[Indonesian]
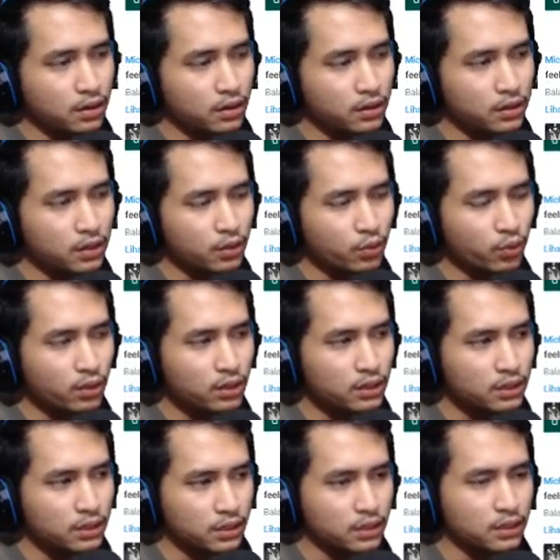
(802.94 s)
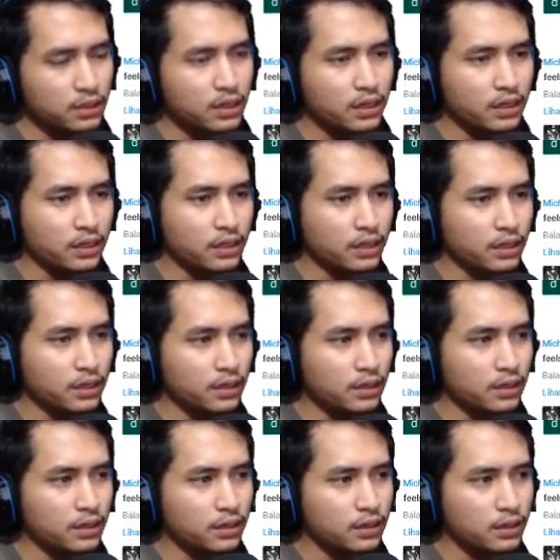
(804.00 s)
yang gue dengar dari
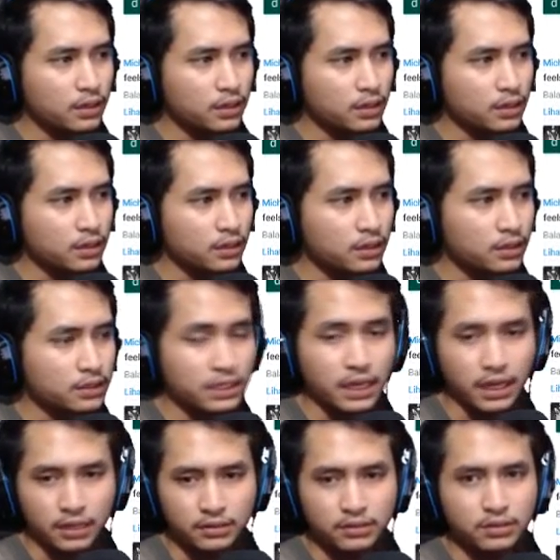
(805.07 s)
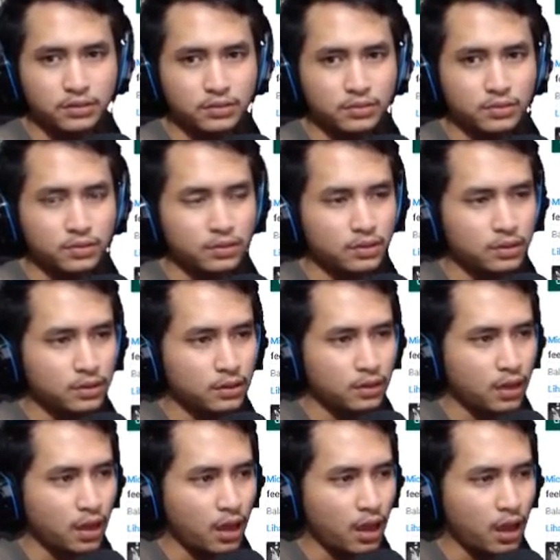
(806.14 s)
uh, si Hans
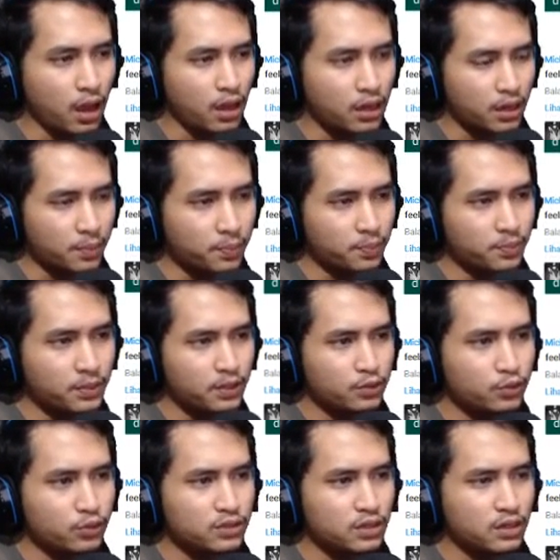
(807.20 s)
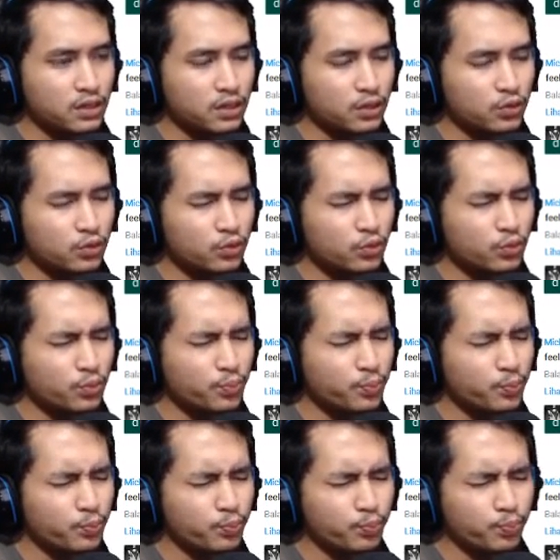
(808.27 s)
Arab dan juga Chandra itu
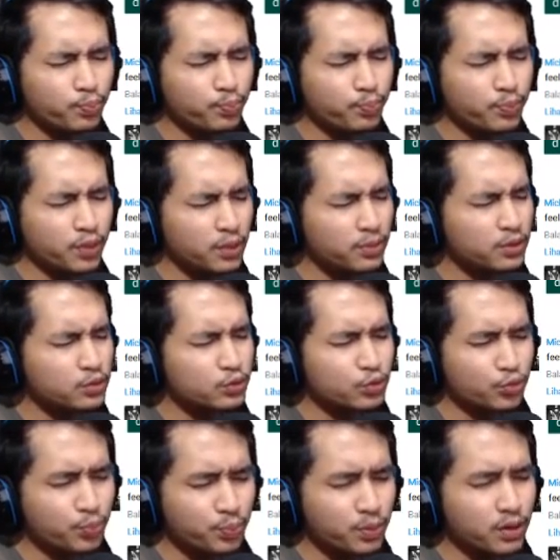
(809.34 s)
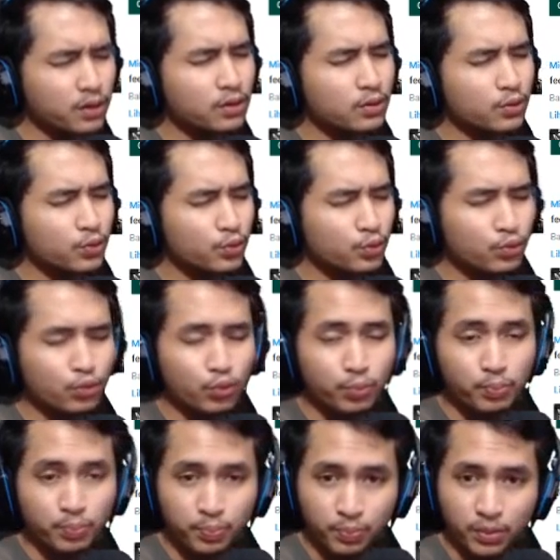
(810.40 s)
benar-benar super
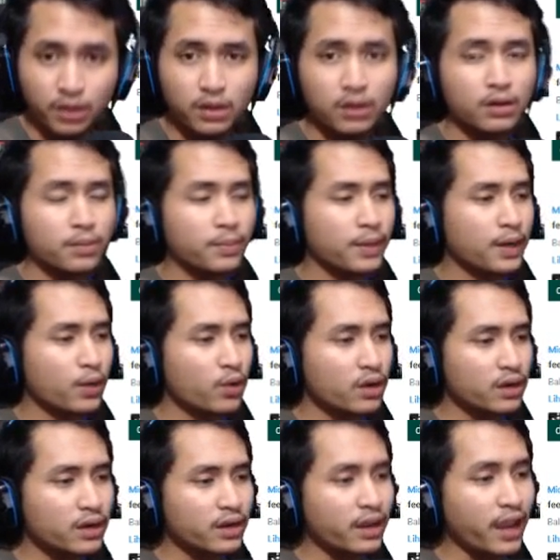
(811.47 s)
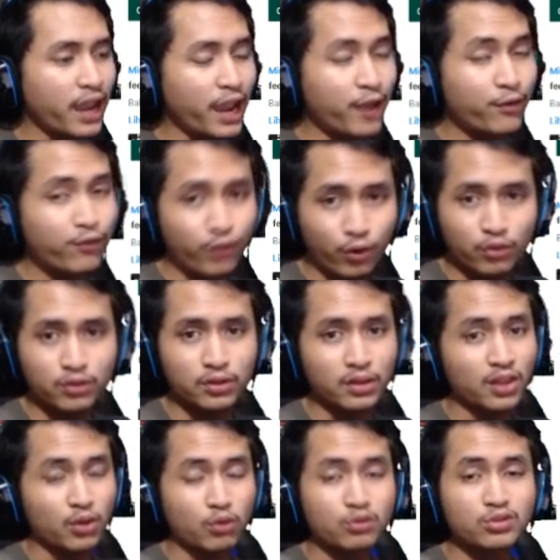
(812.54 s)
duper mengeluarkan effort
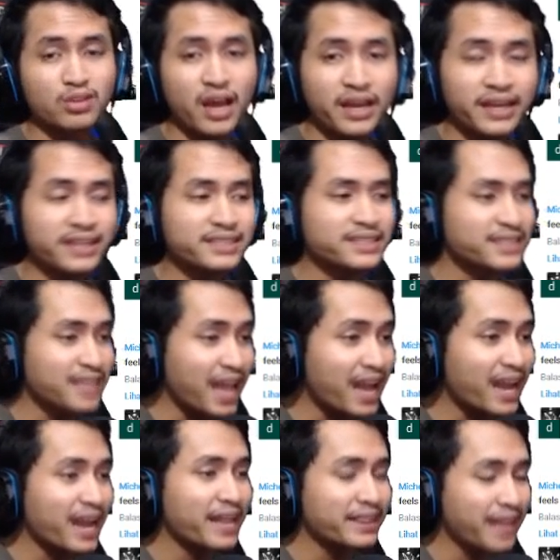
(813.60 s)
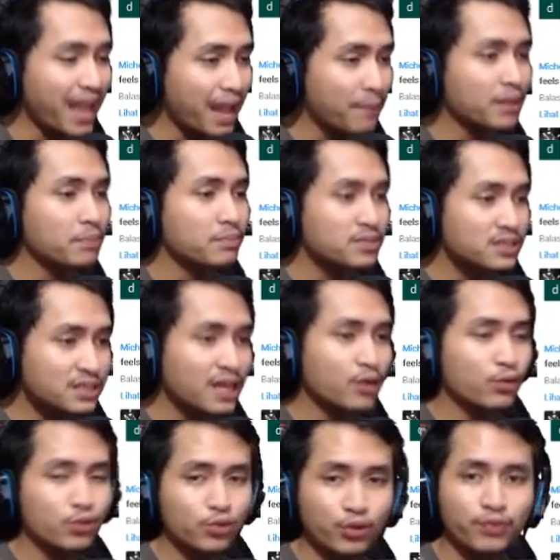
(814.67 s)
atau usaha yang sangat amat besar
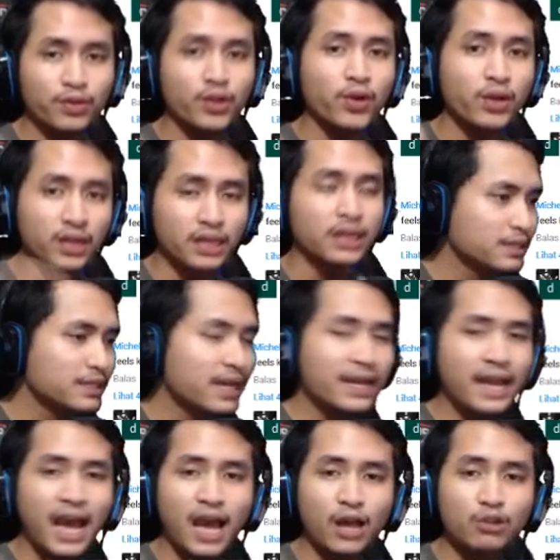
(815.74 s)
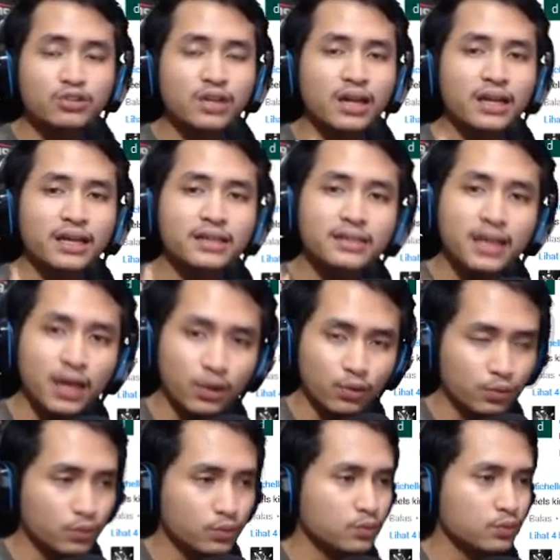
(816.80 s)
untuk video ini dan harus kalian tahu
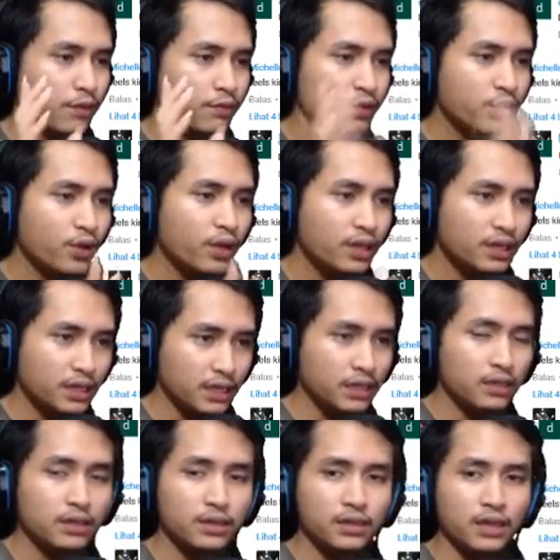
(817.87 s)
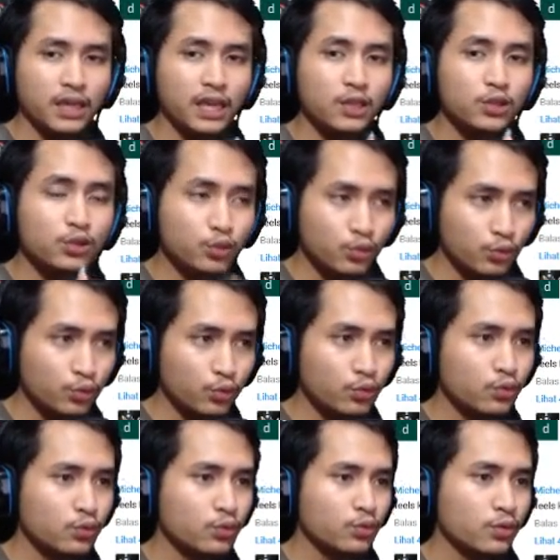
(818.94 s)
video ini itu
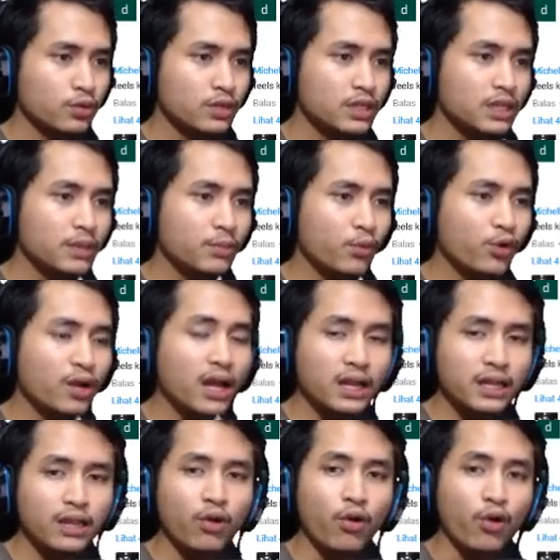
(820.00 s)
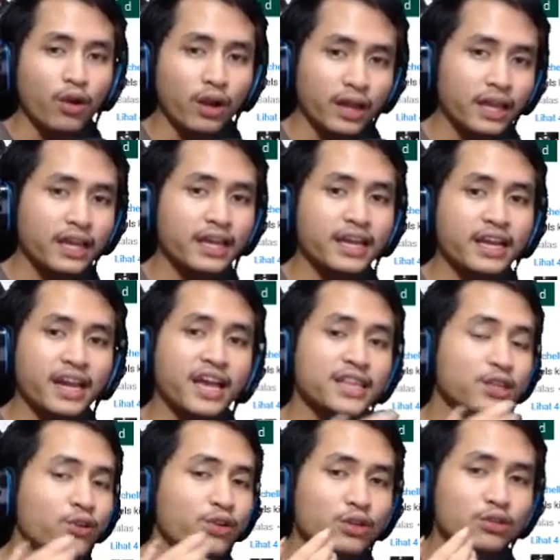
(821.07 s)
dimodali oleh
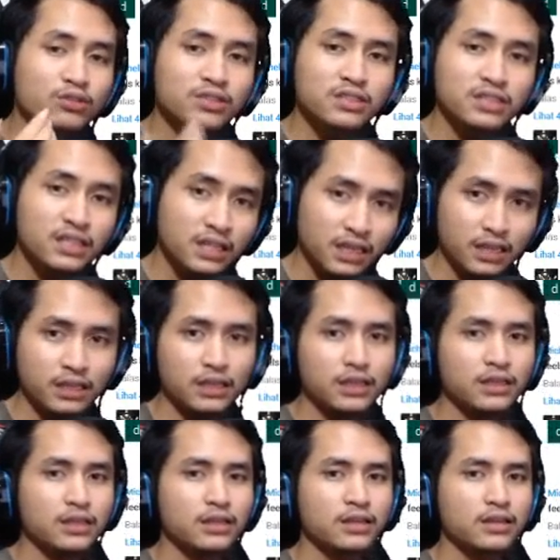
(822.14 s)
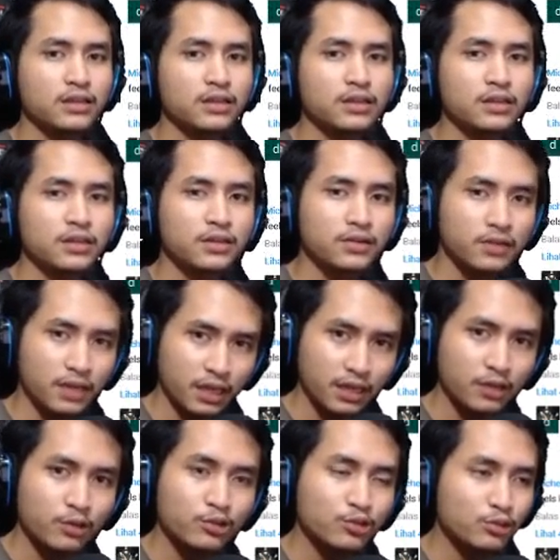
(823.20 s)
kreator itu sendiri oke okay?
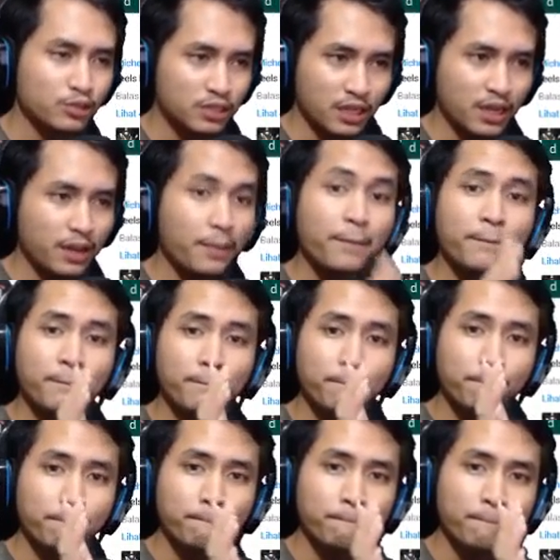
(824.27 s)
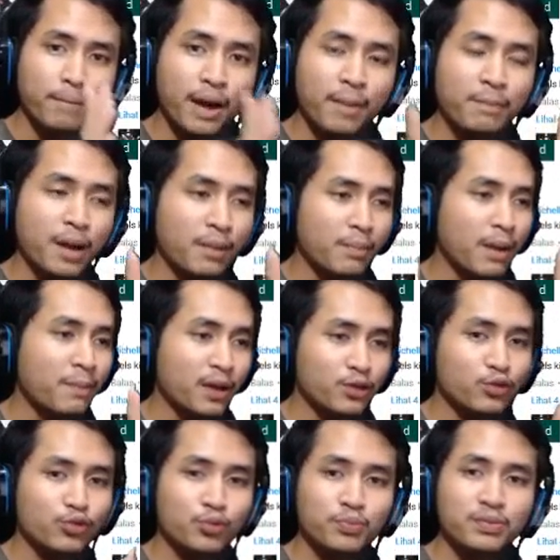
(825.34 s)
khususnya bapak-bapak
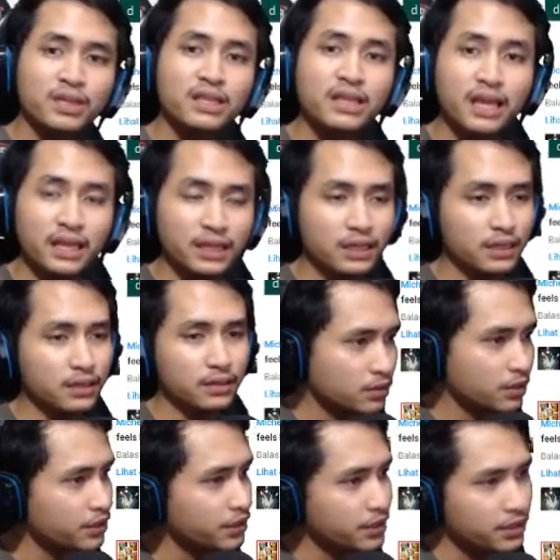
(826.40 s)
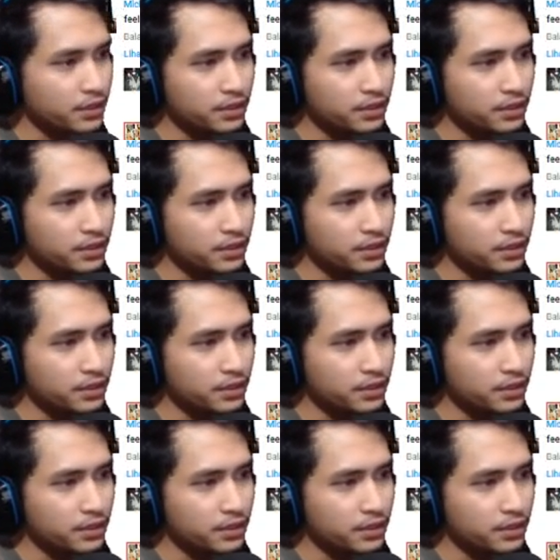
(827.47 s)
YouTube kita ini jadi ya